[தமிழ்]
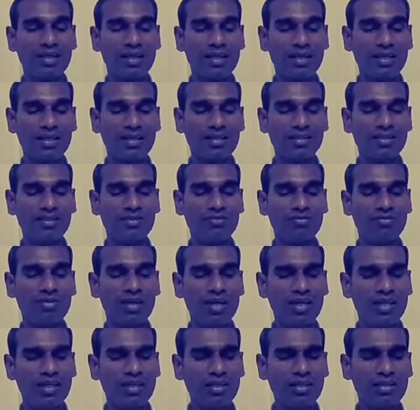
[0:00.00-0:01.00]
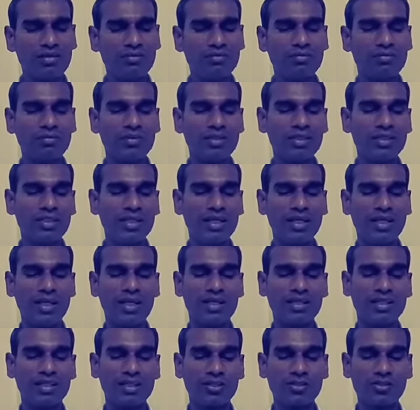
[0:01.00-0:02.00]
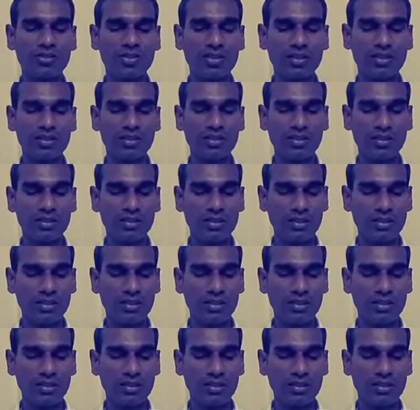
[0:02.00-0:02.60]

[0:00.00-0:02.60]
நடந்து வைரம் மாதிரி ஆக்கிக்கோங்க